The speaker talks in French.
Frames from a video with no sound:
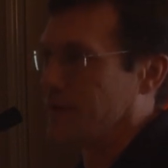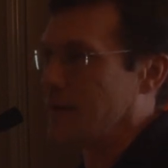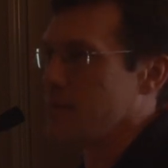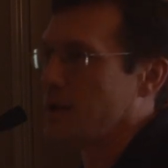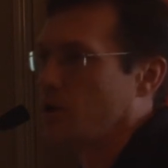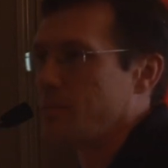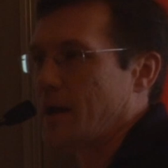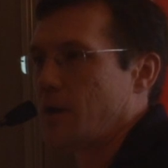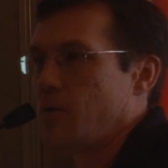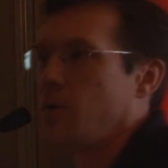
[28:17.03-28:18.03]
d'aller mettre le
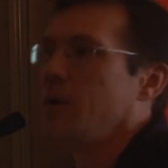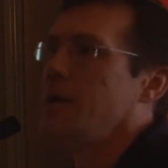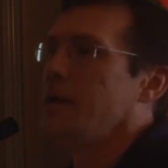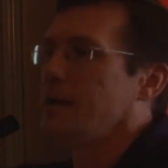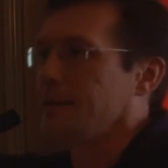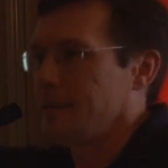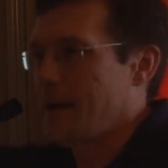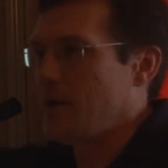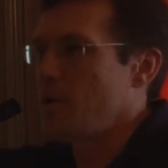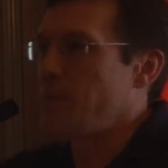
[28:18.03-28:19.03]
ballon
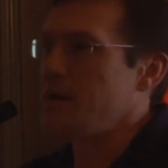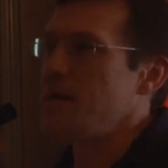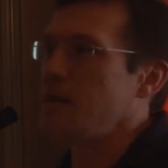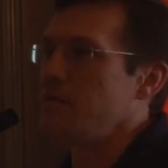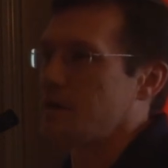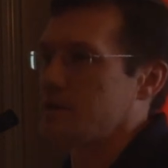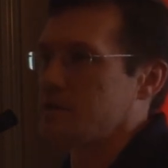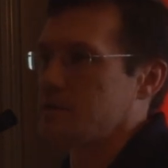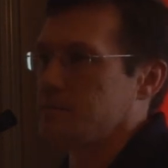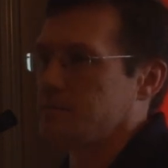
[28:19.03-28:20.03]
dans le panier
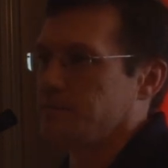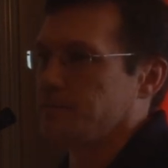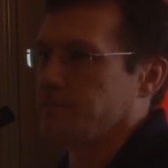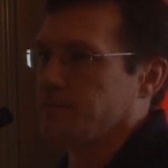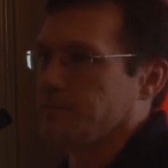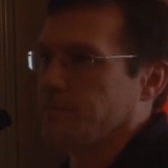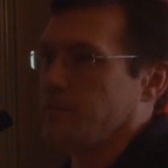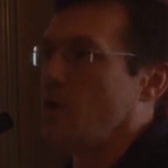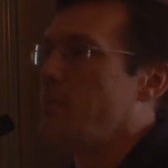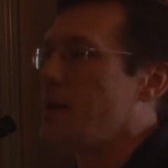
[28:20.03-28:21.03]
adverse.
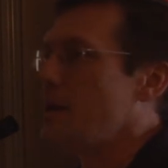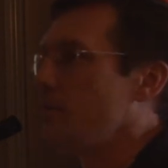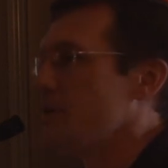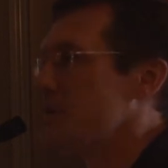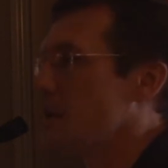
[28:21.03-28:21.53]
Mais le panier adverse,